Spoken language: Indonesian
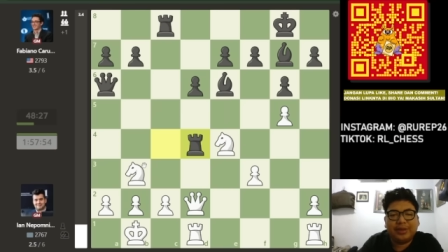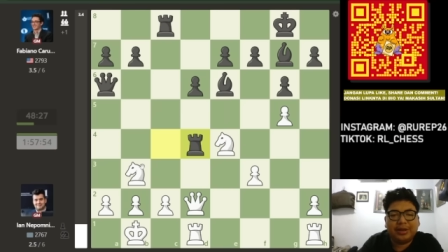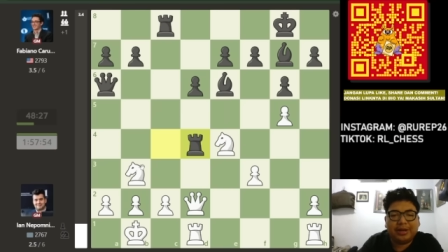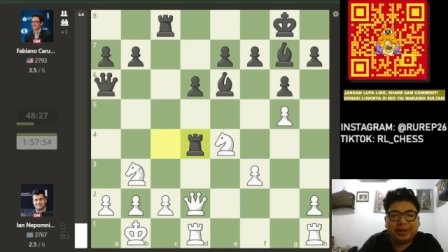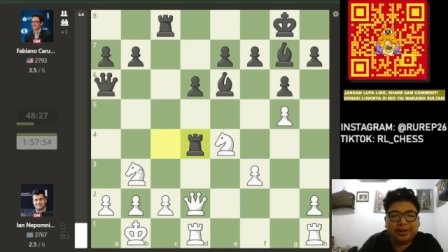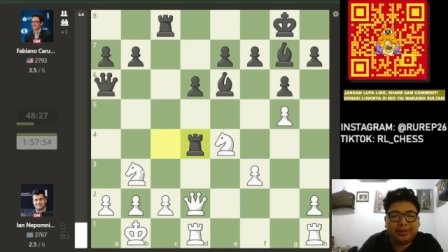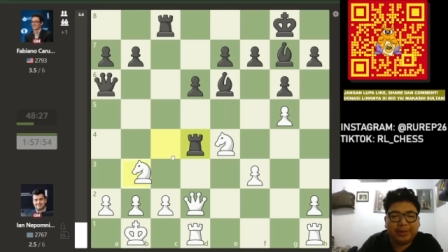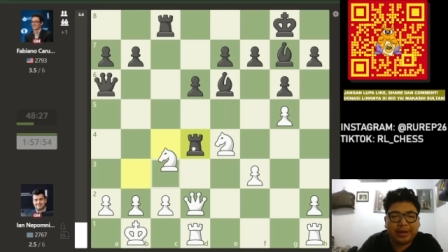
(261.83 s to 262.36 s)

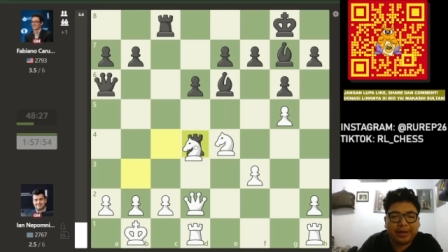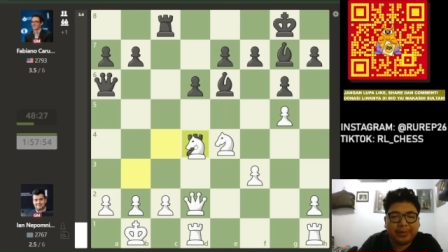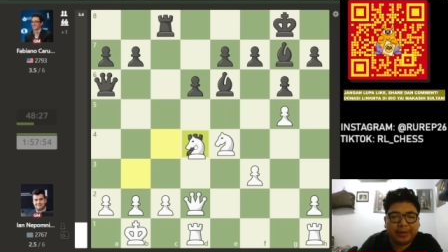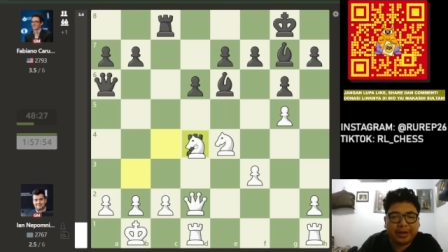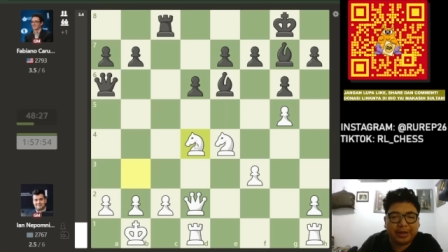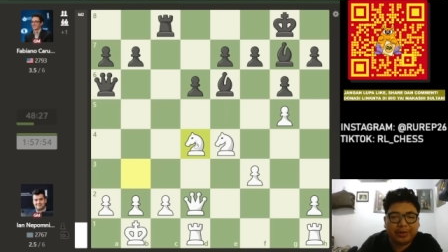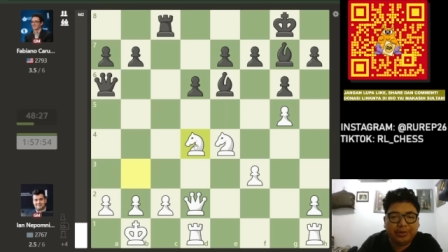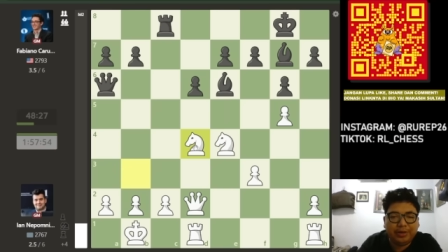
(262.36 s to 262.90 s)
Kalau dimakan
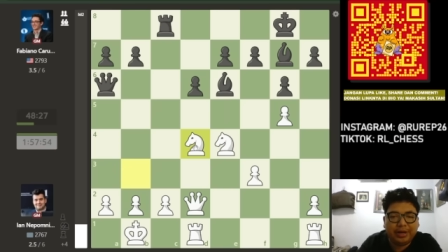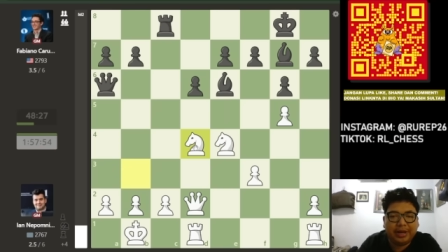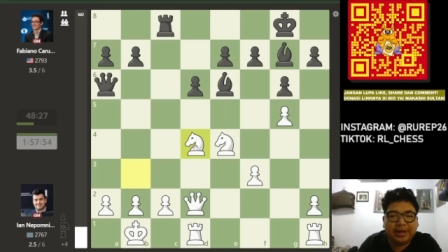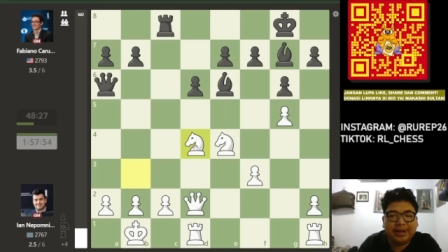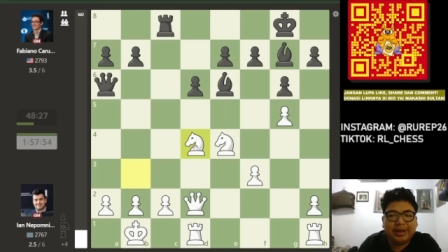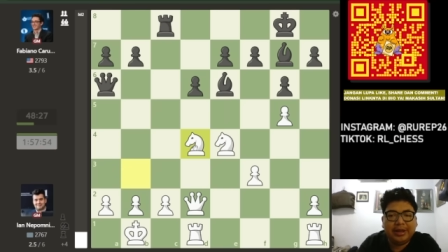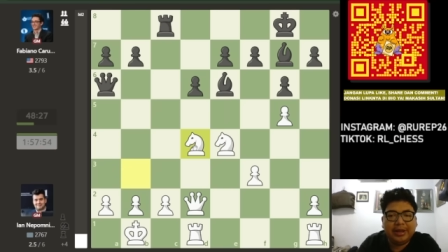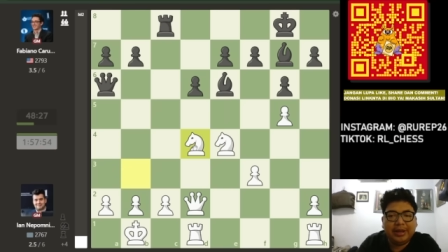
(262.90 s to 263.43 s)
pakai kuda,
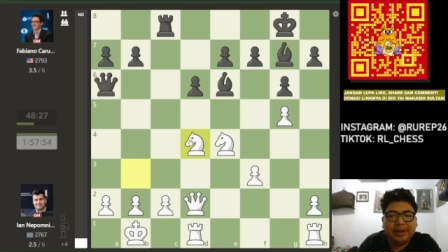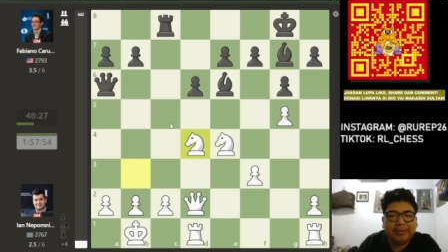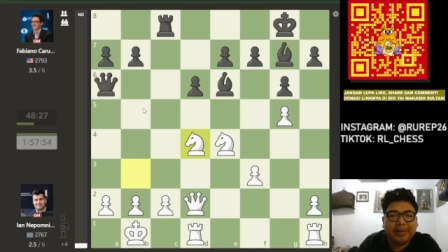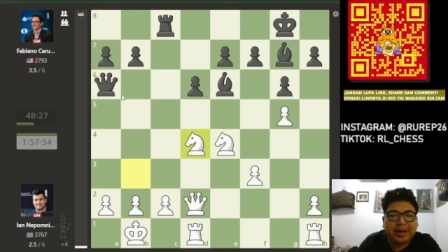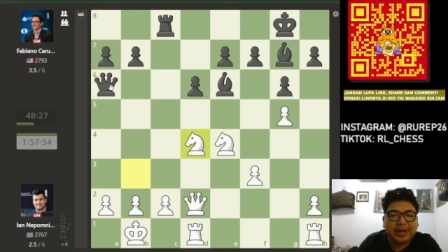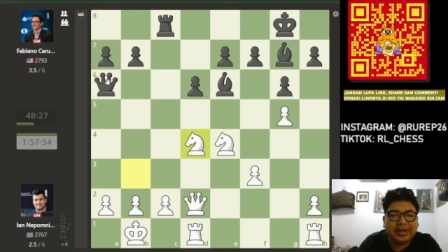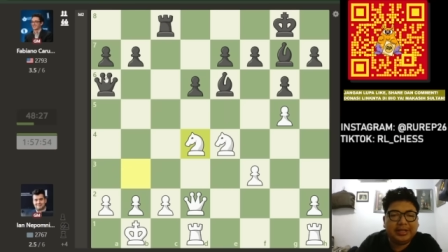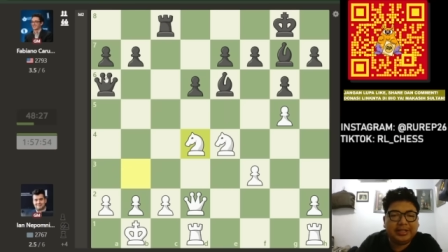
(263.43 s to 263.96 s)

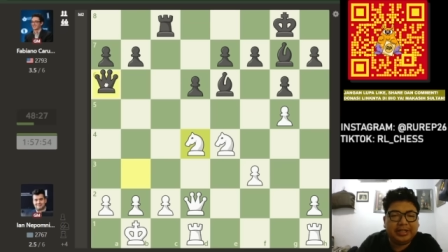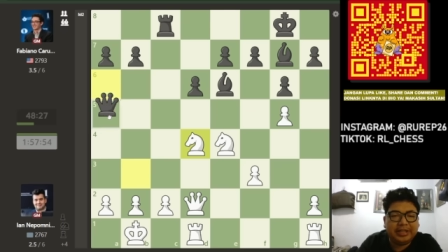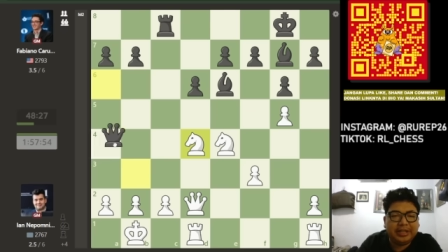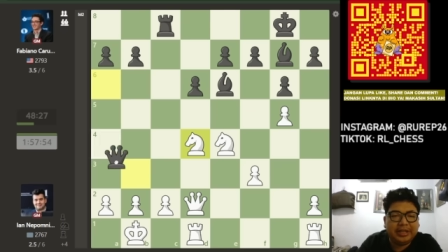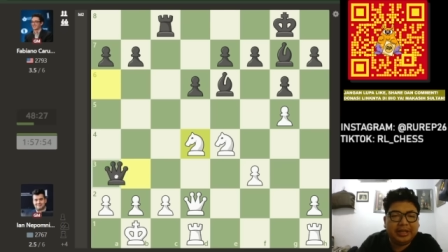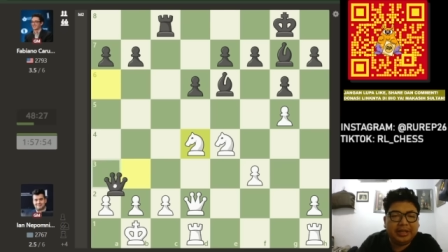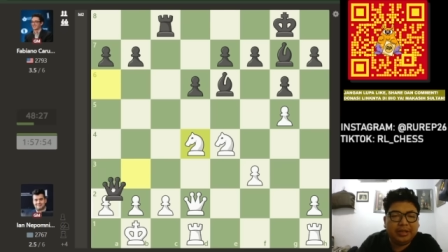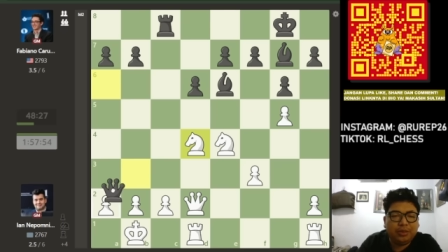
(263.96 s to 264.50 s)
maka di sini
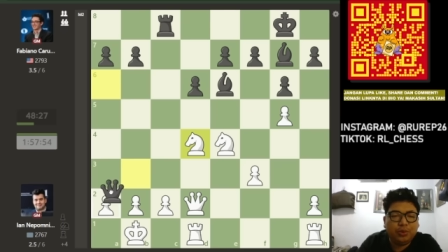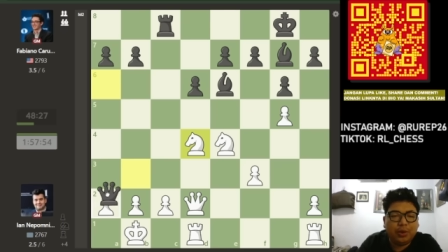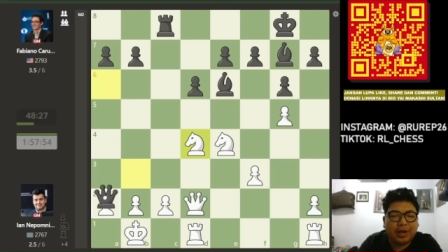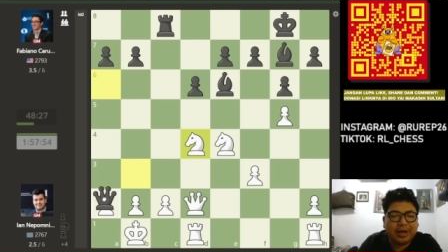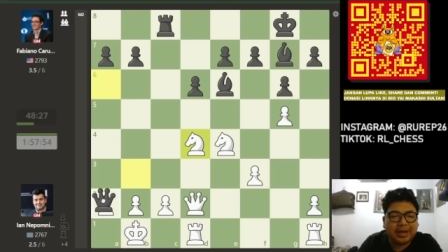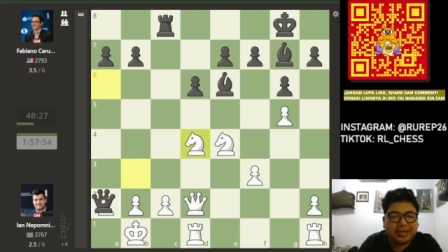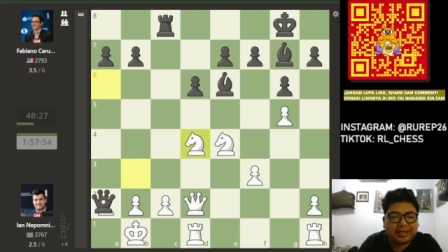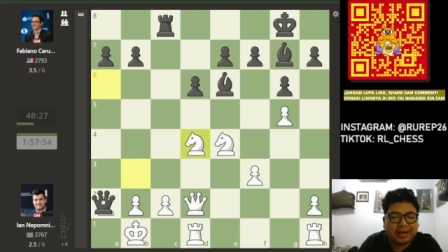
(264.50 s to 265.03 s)
dua
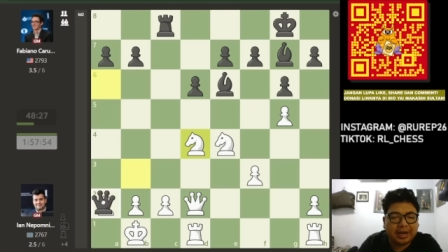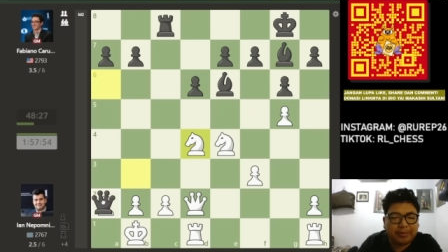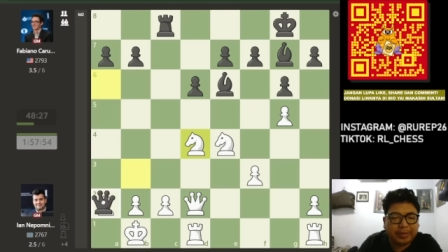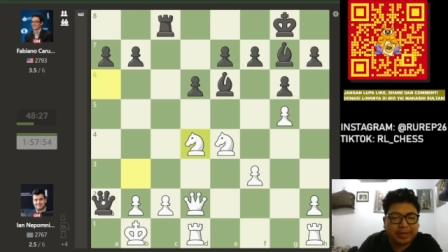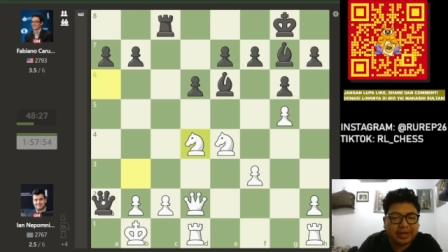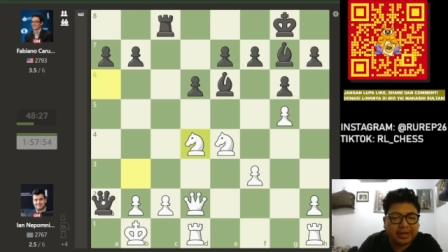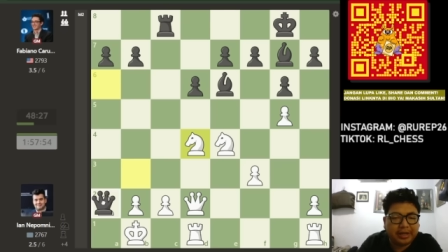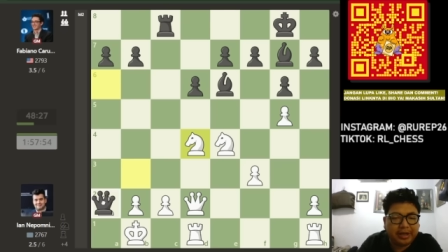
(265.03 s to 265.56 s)
langkah
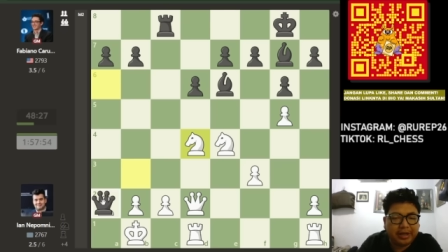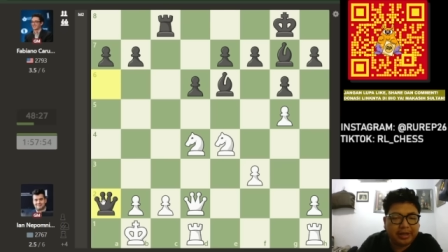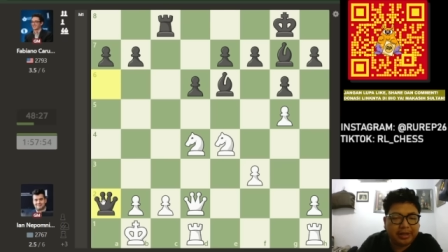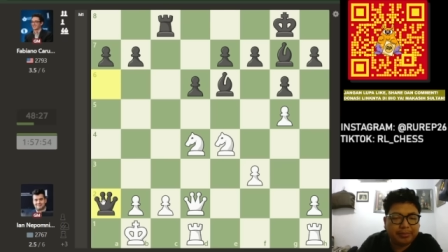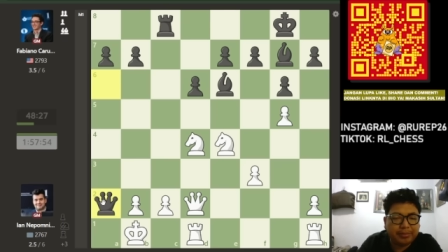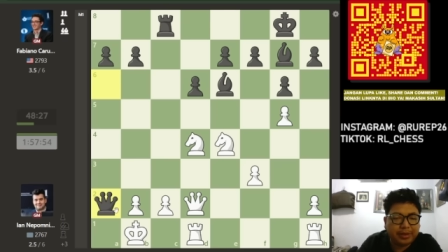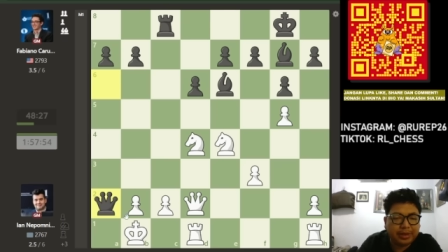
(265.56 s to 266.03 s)
skakmat terjadi.